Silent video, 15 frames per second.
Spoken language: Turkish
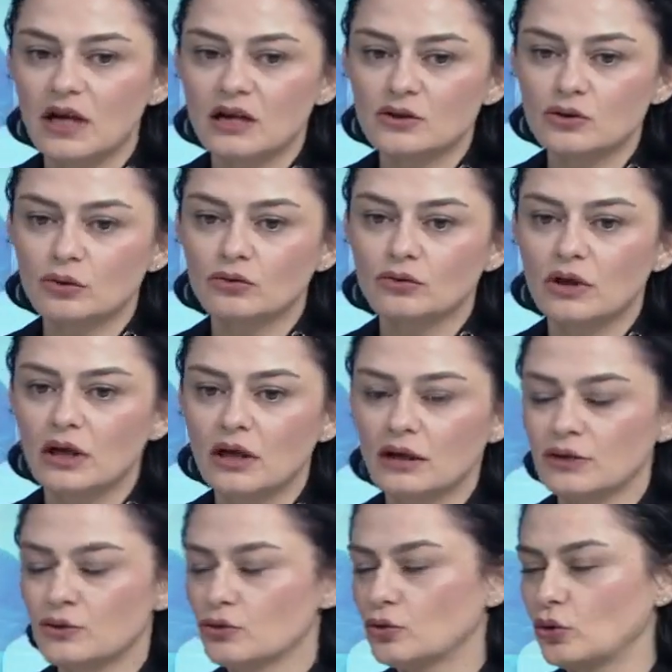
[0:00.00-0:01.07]
Daha sonra
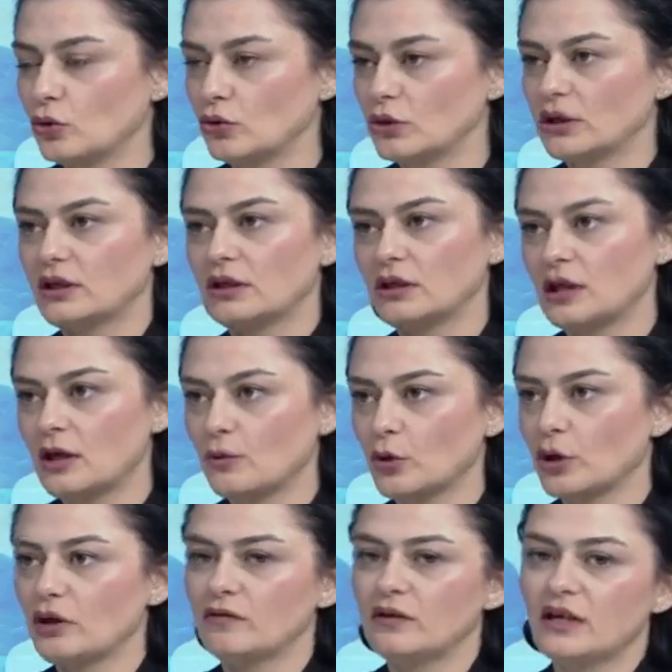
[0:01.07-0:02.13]
çünkü oradaki kamu
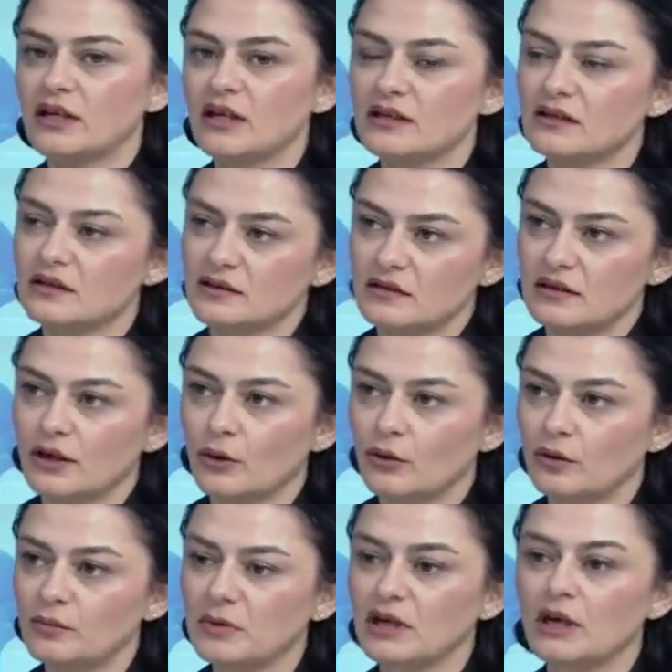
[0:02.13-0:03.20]
görevlileri yasasına
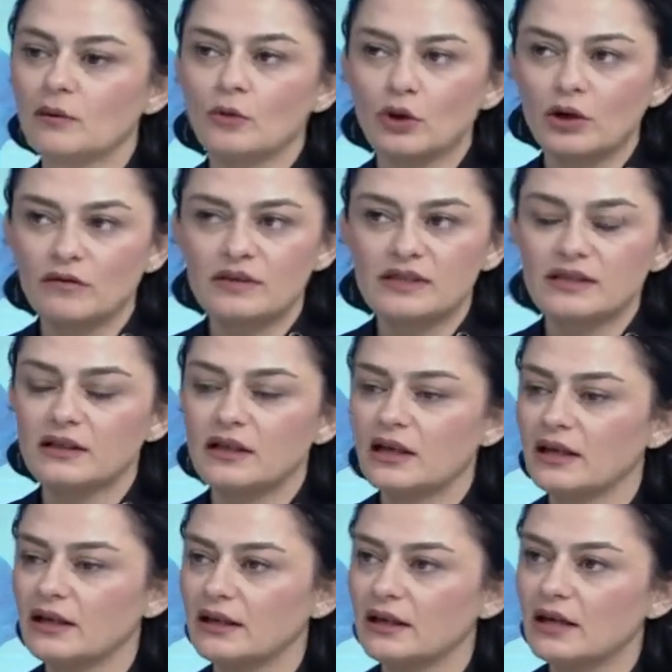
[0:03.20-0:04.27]
göre bir kamu
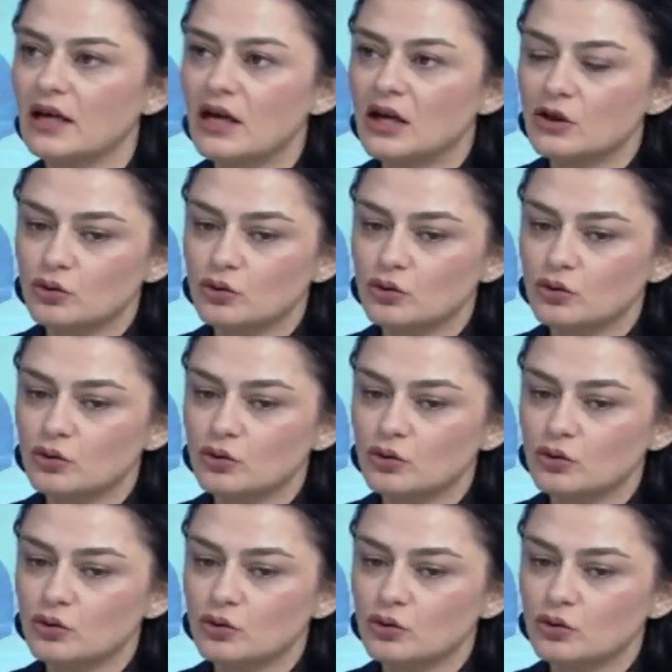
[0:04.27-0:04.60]
görevlisiyle ilgili